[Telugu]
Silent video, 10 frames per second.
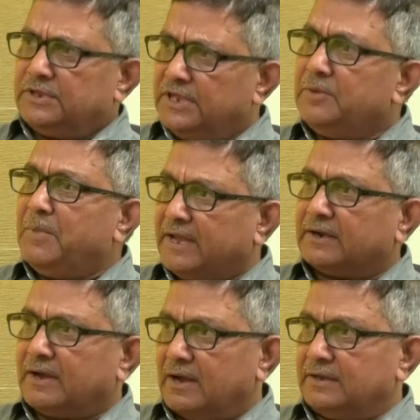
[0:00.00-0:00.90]
కింగ్
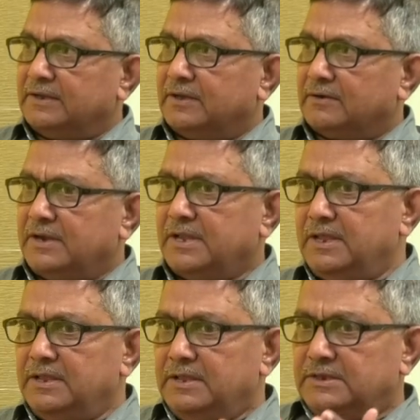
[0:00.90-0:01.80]
మేకర్ కాగలిగారు అంటే
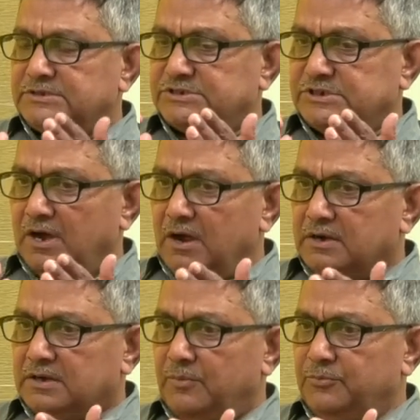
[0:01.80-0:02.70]

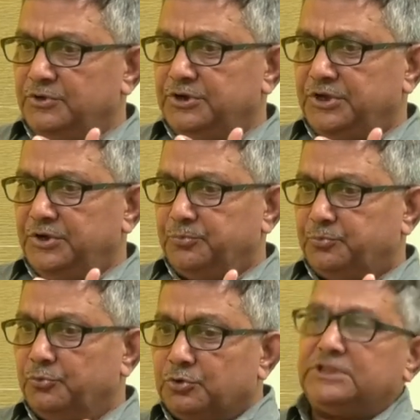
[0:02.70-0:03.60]
జాట్ కమ్యూనిటీని
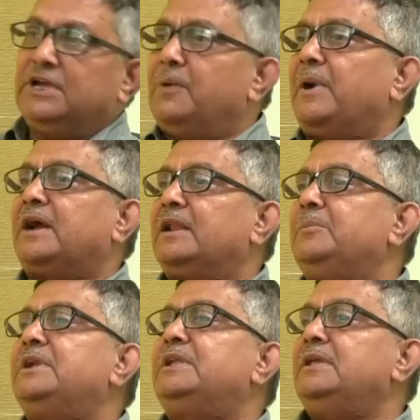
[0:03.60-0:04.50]
పూర్తిగా పక్కన
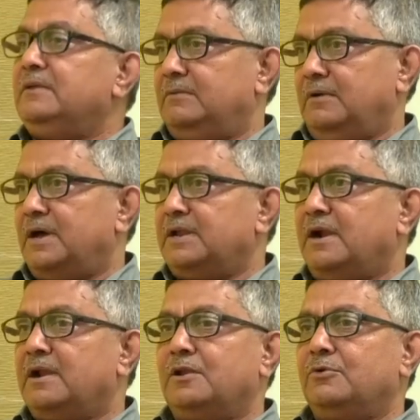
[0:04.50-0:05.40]
పెట్టి
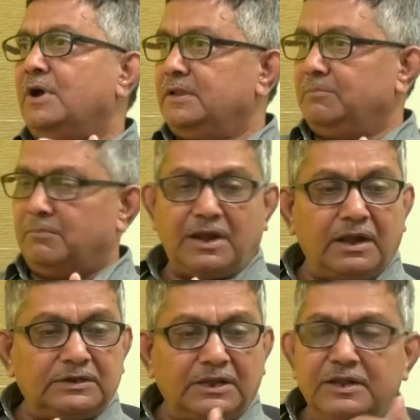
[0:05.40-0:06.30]
హర్యానాలో కానీ
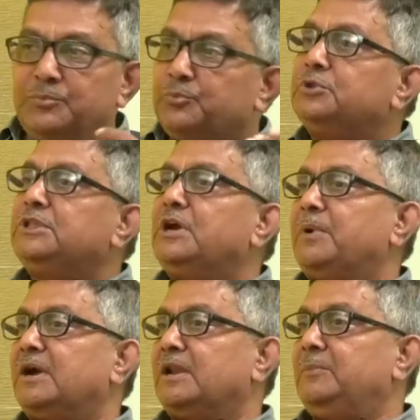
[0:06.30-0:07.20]
మరాఠాలని పూర్తిగా
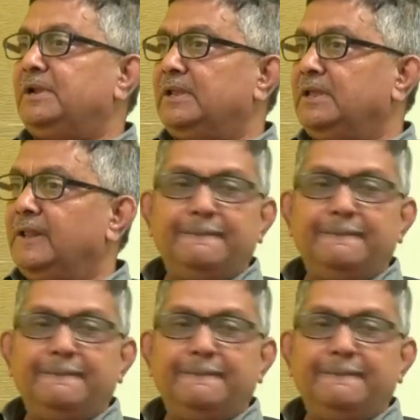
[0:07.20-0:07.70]
పక్కన పెట్టి